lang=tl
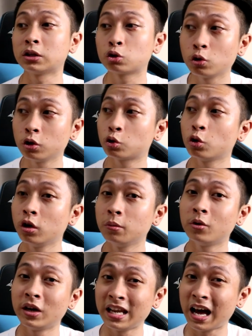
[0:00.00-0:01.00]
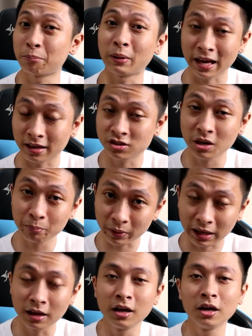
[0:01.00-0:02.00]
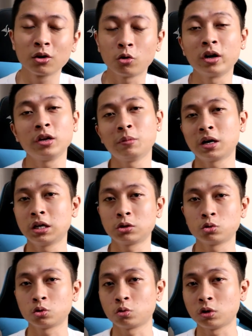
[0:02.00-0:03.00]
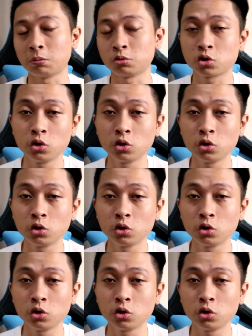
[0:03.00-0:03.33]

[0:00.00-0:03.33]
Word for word: at tuloy-tuloy mo ina-apply, syempre, kung anong mga natututunan mo.